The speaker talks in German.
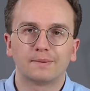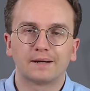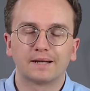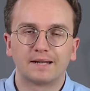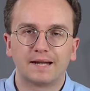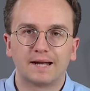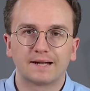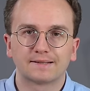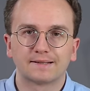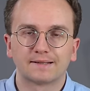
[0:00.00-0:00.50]
bei
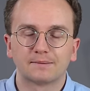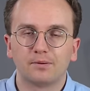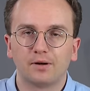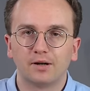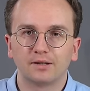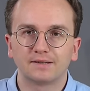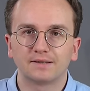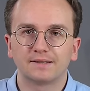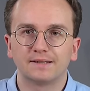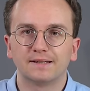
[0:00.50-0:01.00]
den Access
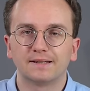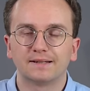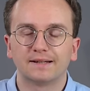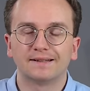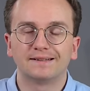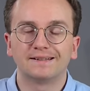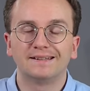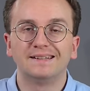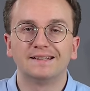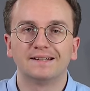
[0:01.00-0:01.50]
Points, die ihr
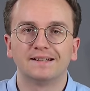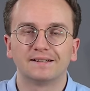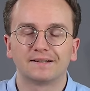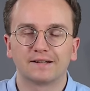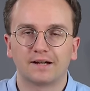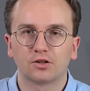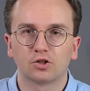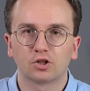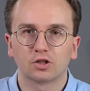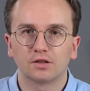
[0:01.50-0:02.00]
dann hier
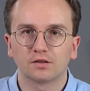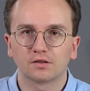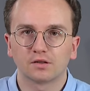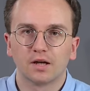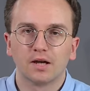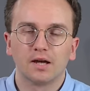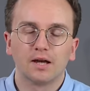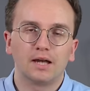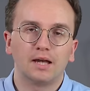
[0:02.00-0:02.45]
hinter anschließt,